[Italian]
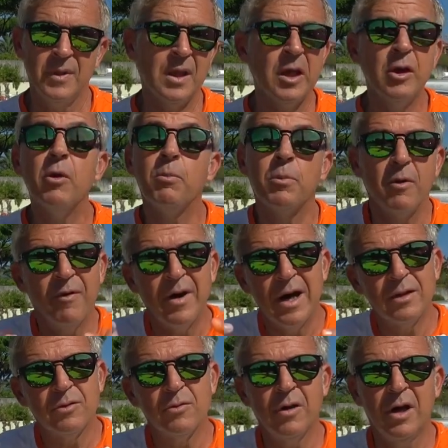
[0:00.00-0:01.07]
E ho
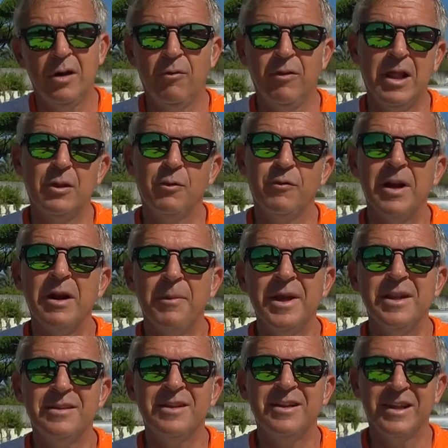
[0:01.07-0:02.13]
provato, hanno dato
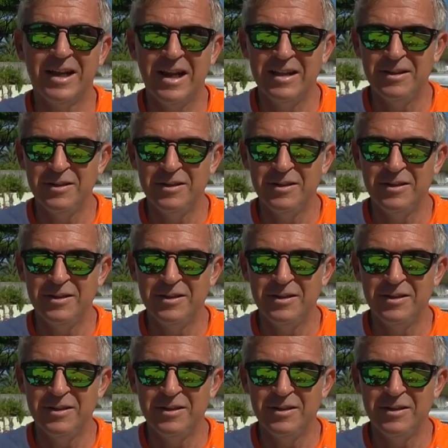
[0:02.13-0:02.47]
veramente dei grandi